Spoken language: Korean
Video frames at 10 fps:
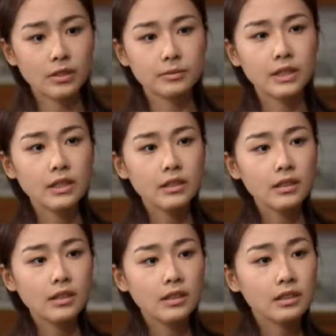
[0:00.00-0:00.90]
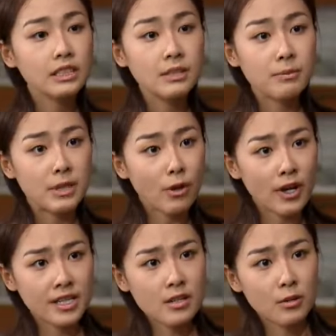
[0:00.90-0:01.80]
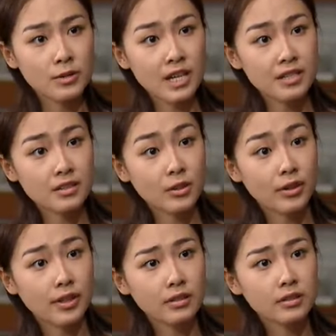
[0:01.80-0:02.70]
그럼 그애 미워하시려고 사시는